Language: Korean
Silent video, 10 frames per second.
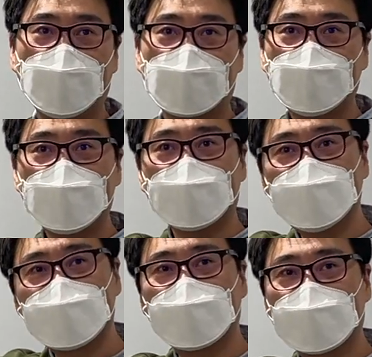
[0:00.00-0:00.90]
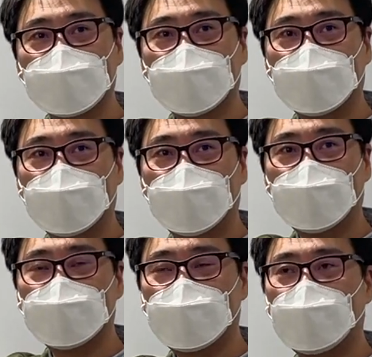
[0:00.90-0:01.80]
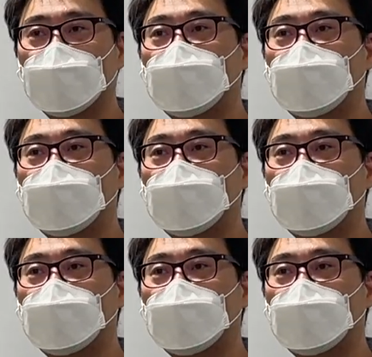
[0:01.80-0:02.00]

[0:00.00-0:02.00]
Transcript: 그럼 이거 언제 쓰겠어요? 제가